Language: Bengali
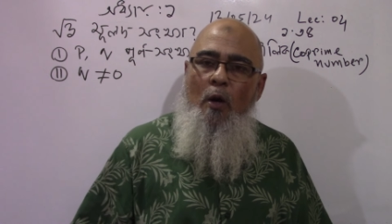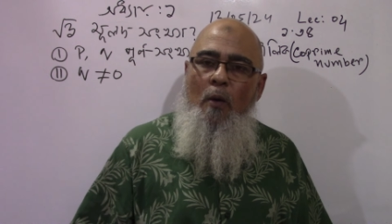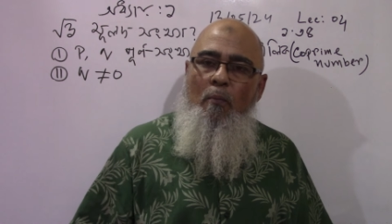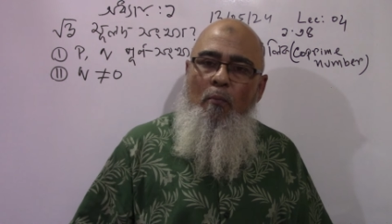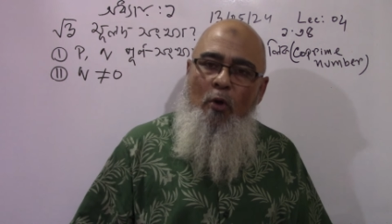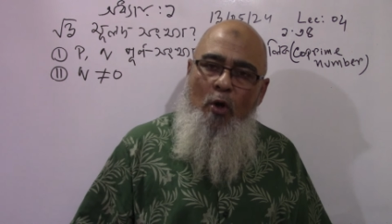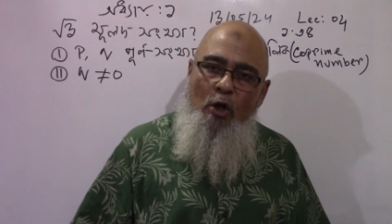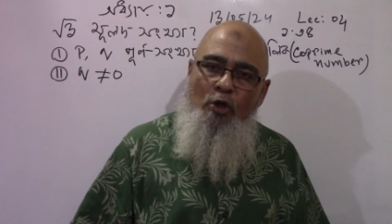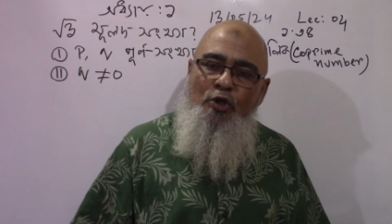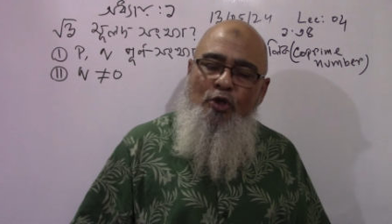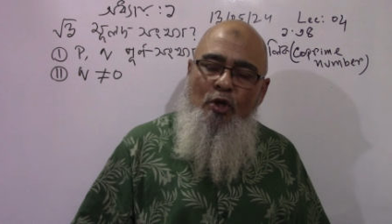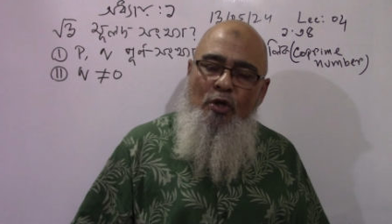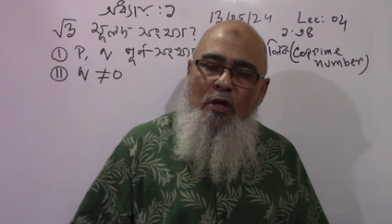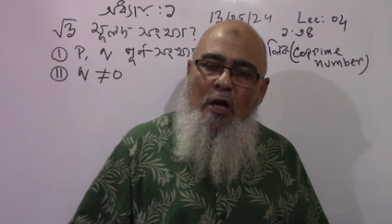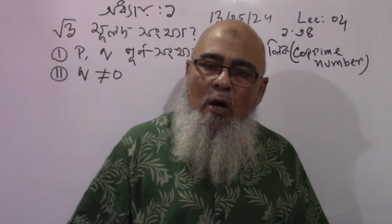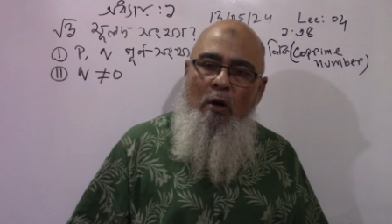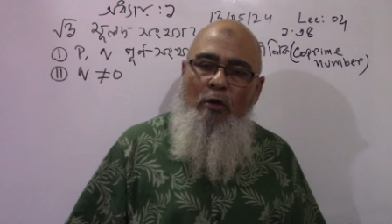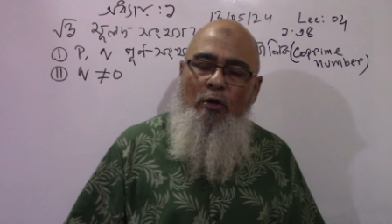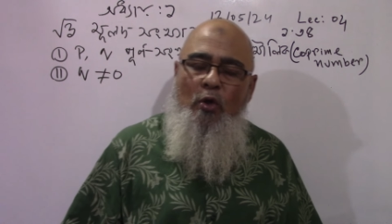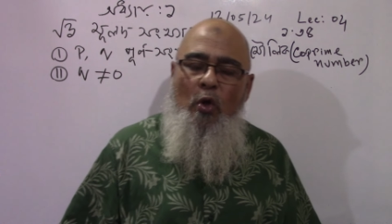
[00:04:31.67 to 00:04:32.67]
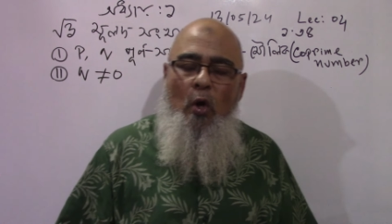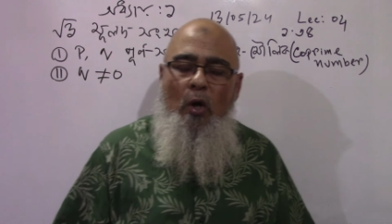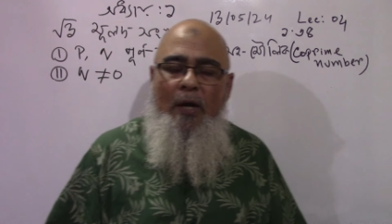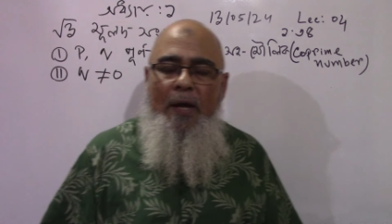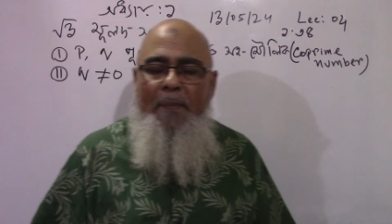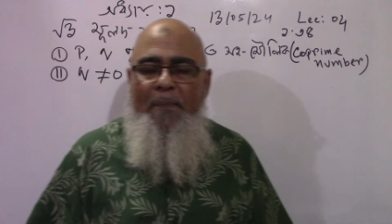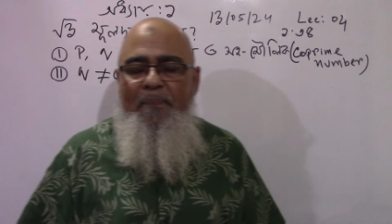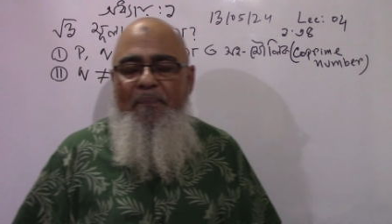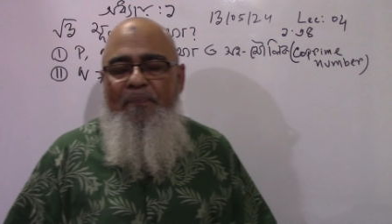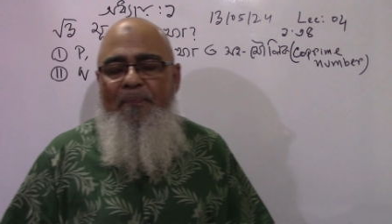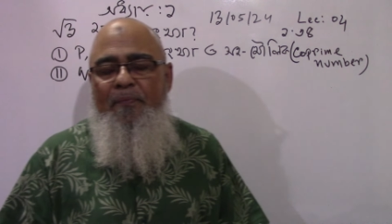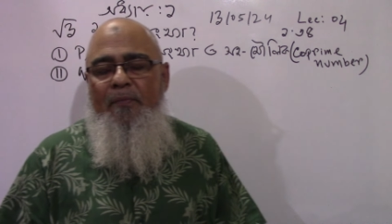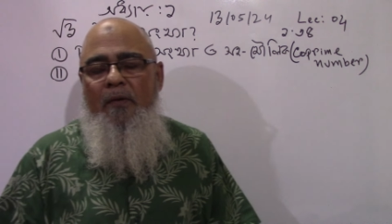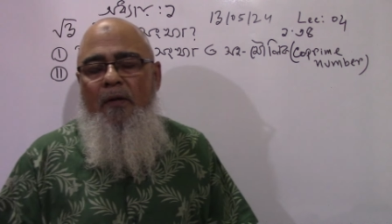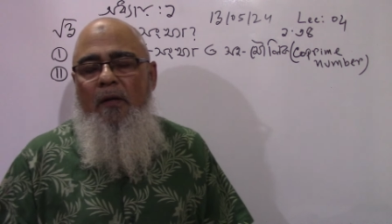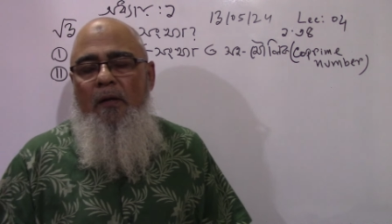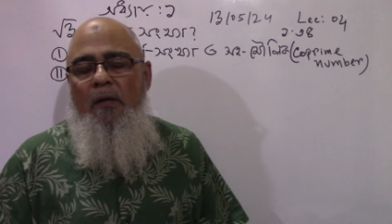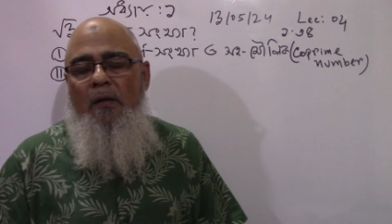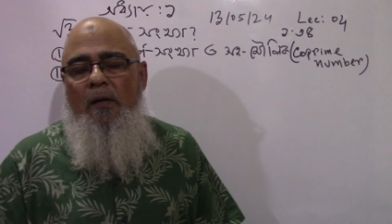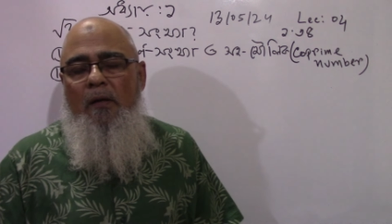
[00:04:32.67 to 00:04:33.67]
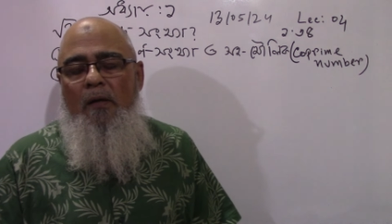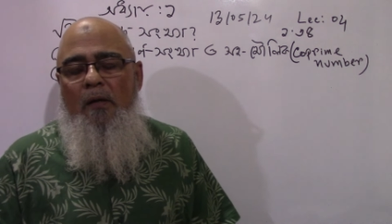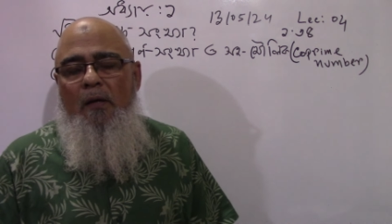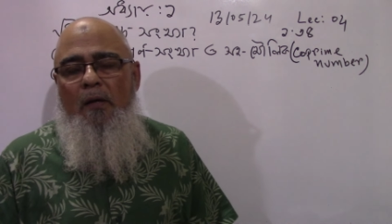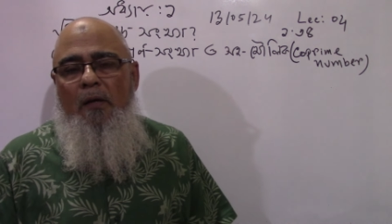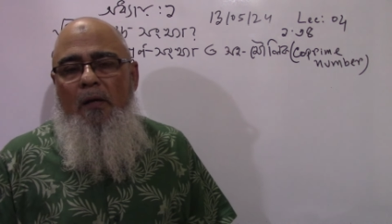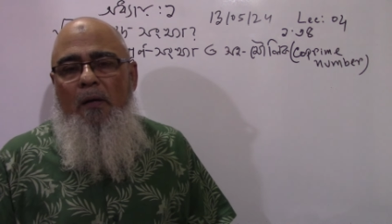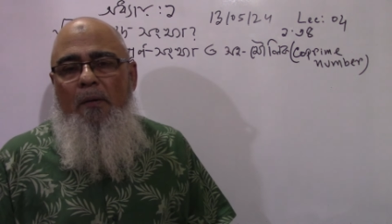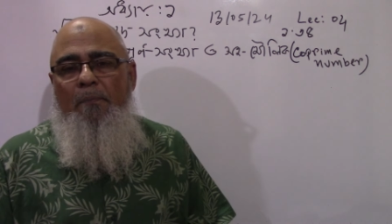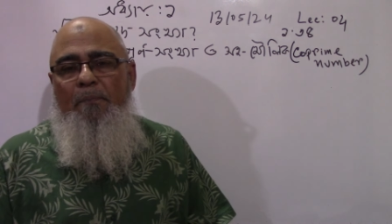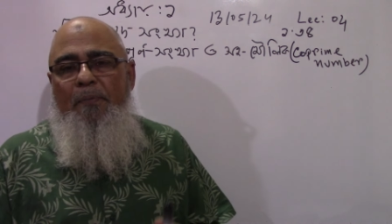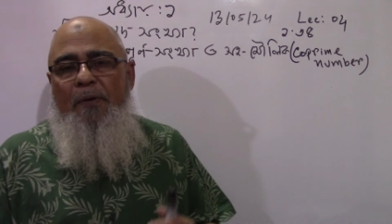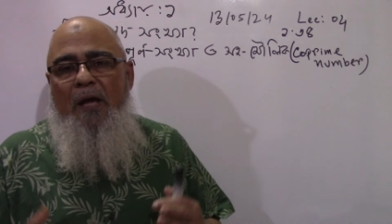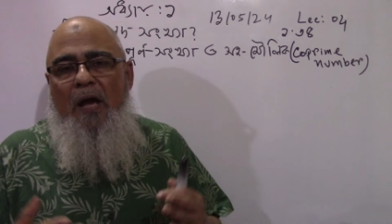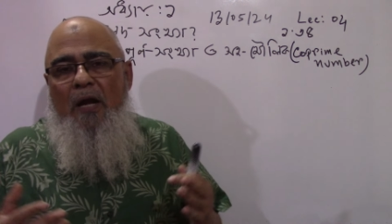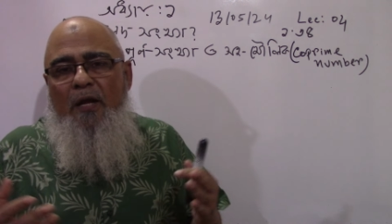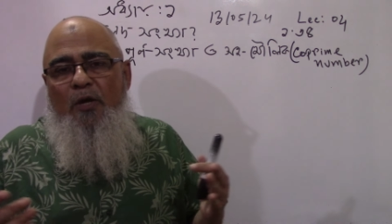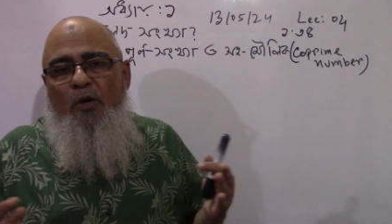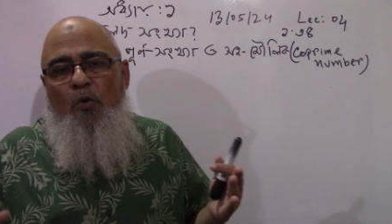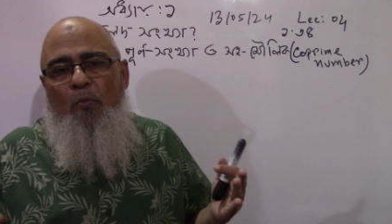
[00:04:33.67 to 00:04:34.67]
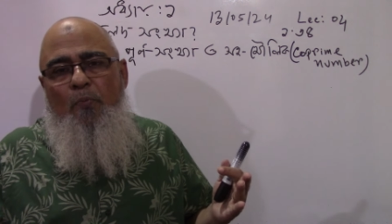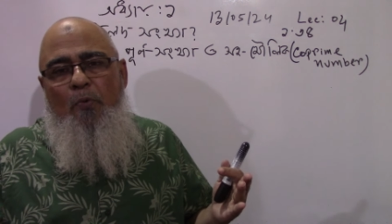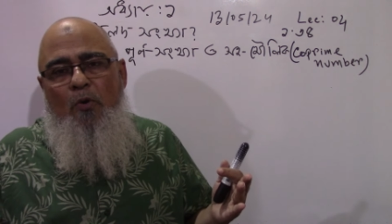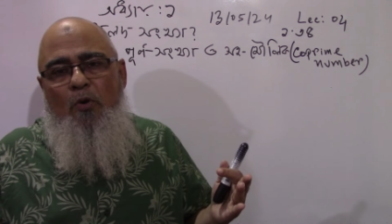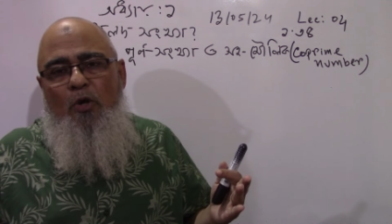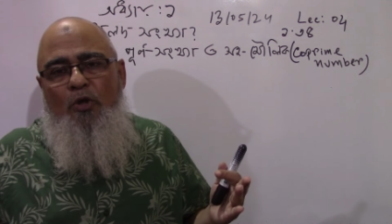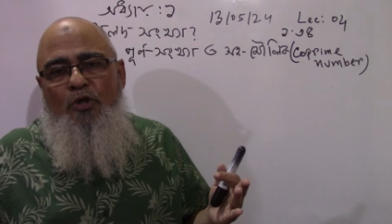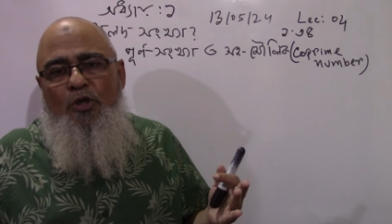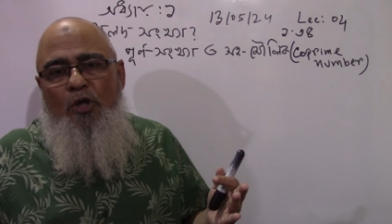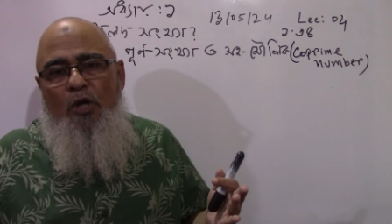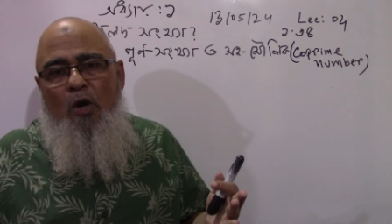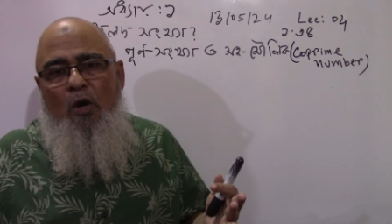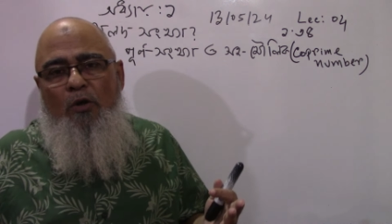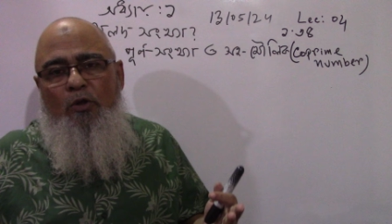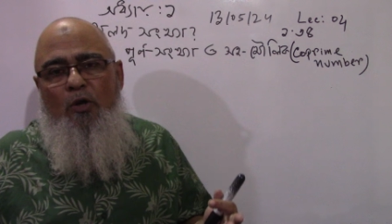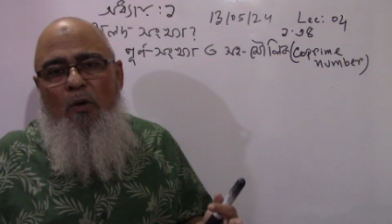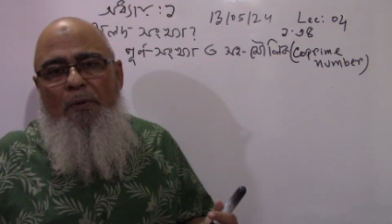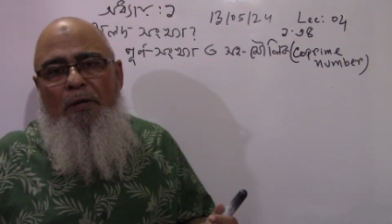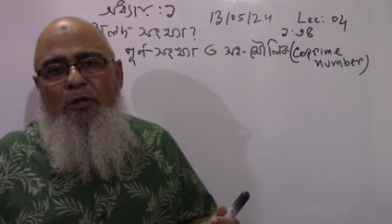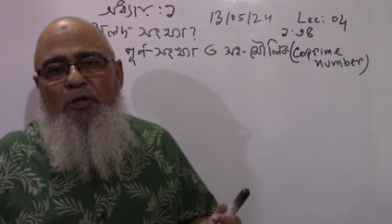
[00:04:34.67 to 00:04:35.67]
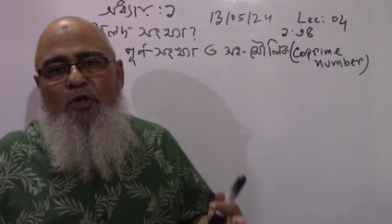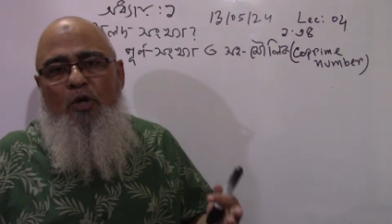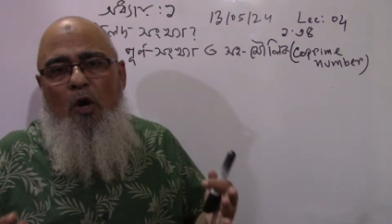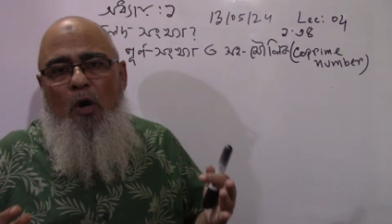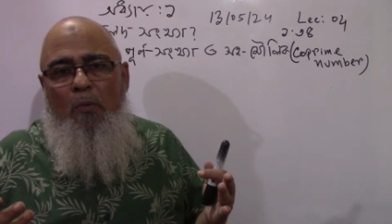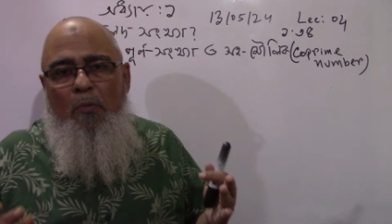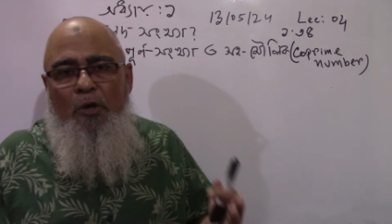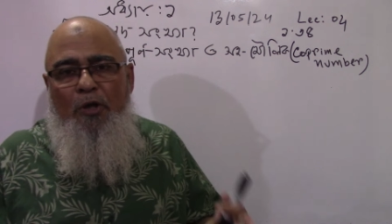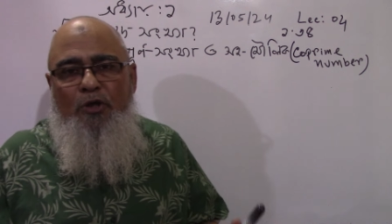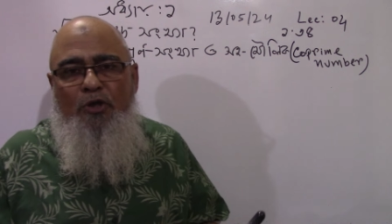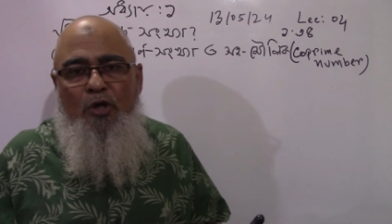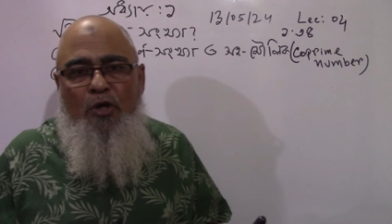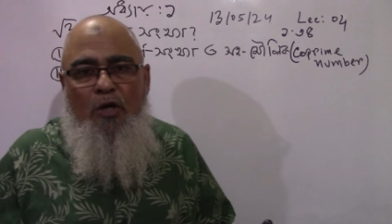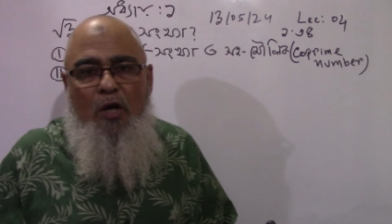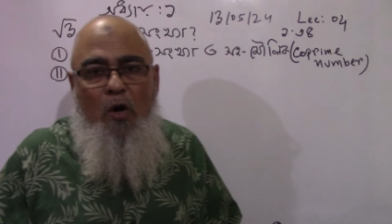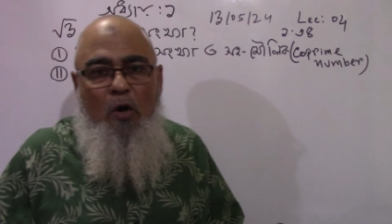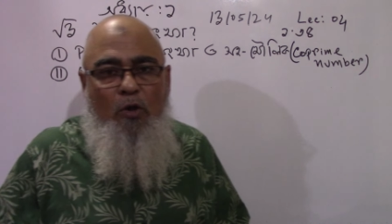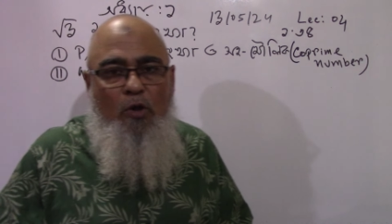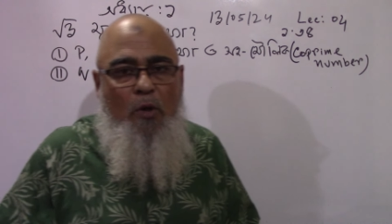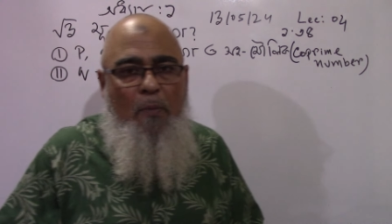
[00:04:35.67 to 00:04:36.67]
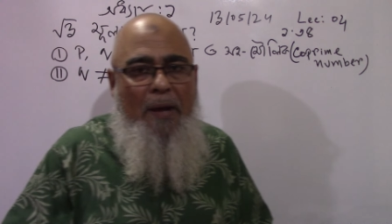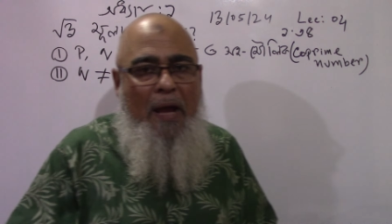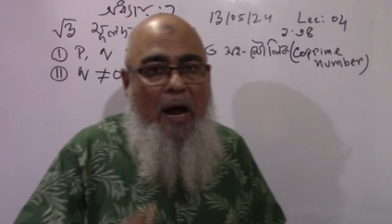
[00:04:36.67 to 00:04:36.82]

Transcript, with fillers: মূলত সংখ্যা হতে হলে পি আর কিউ পূর্ণ সংখ্যা হতে হবে সহমৌলিক সংখ্যা হতে হবে